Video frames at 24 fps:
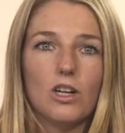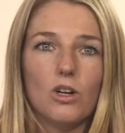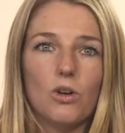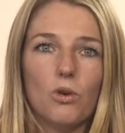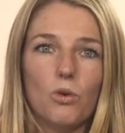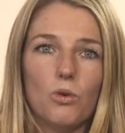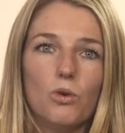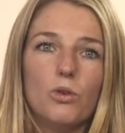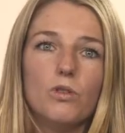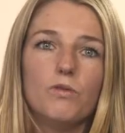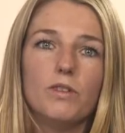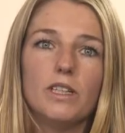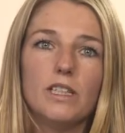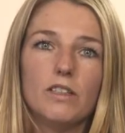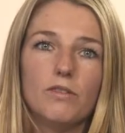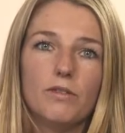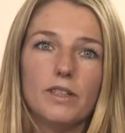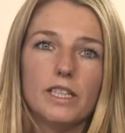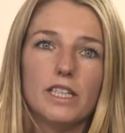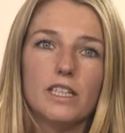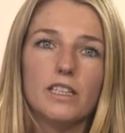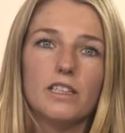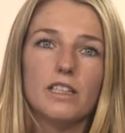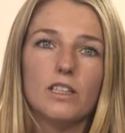und wir
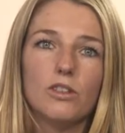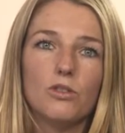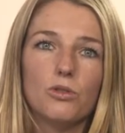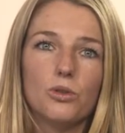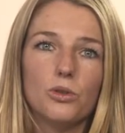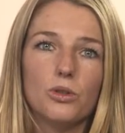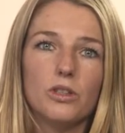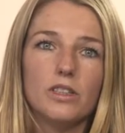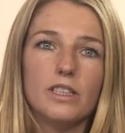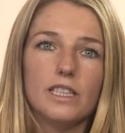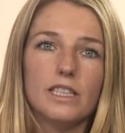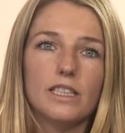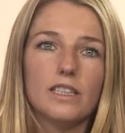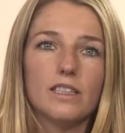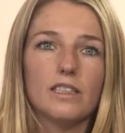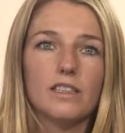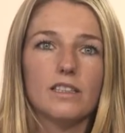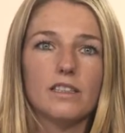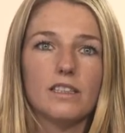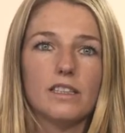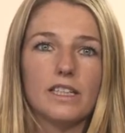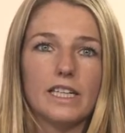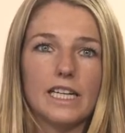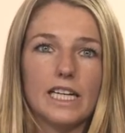entwickeln natürlich
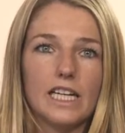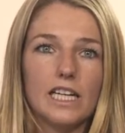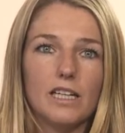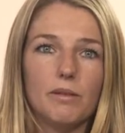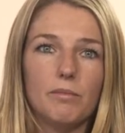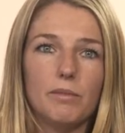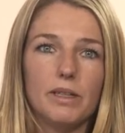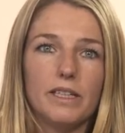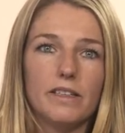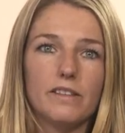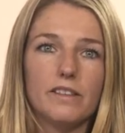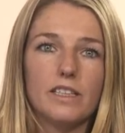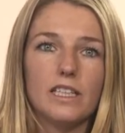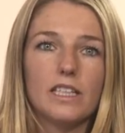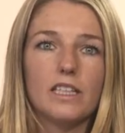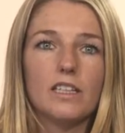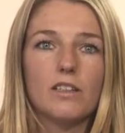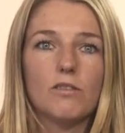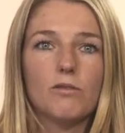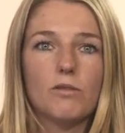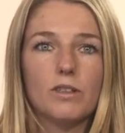regelmäßig